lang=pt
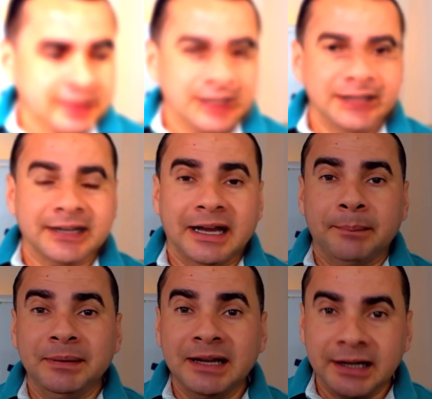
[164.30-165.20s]
Galera,
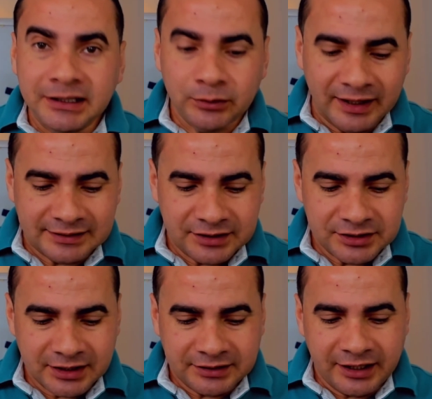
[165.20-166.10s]
aplicando essa
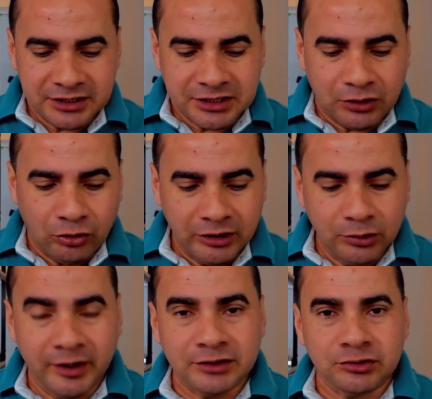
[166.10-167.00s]
estratégia, olha
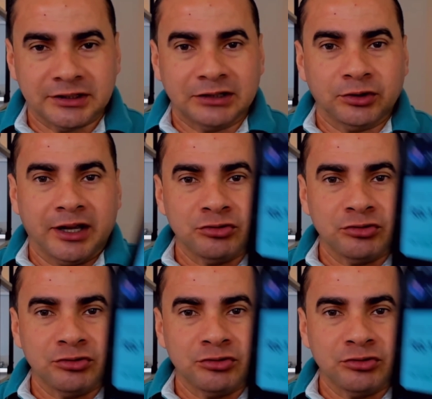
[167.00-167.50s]
o resultado que